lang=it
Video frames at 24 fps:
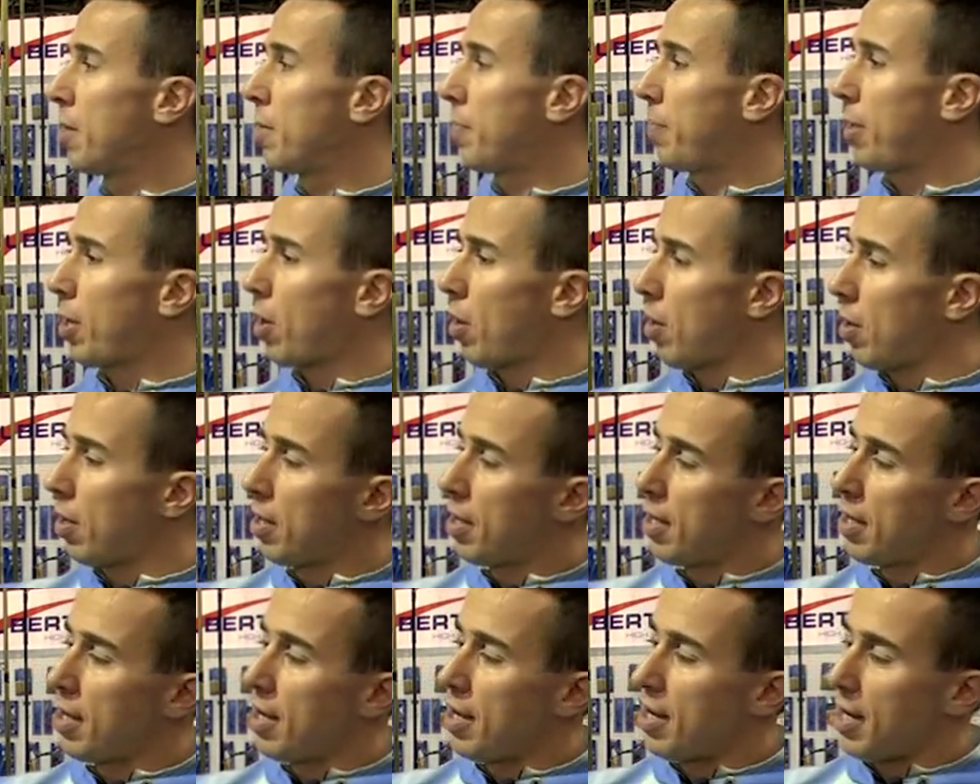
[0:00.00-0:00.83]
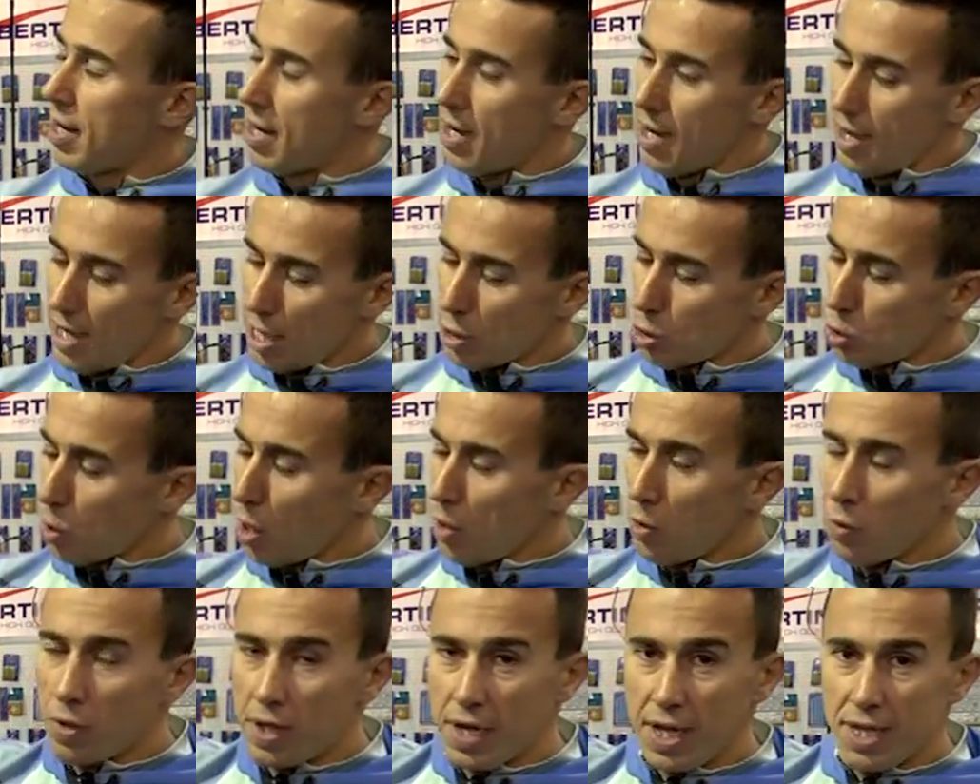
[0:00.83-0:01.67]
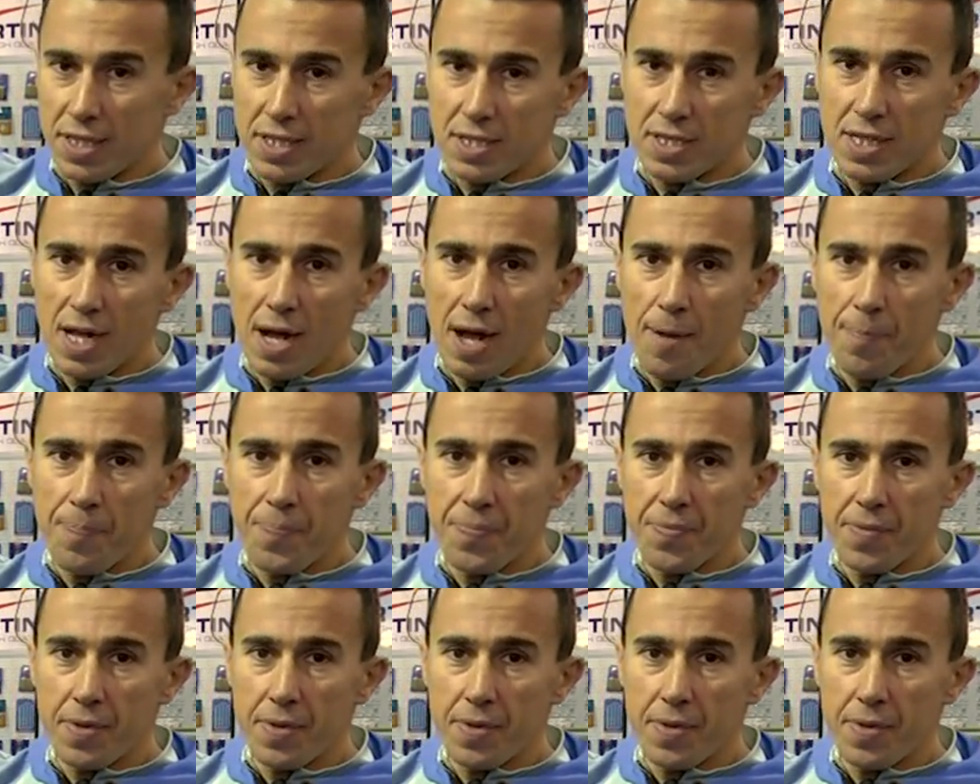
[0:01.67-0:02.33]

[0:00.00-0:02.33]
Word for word: Però la sua lunghezza